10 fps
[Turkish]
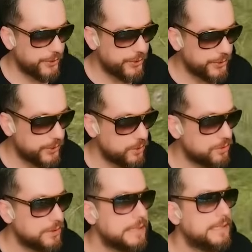oy oy.
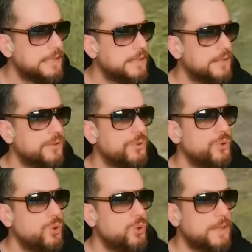
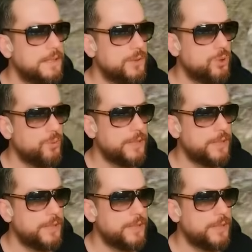Üç tane drop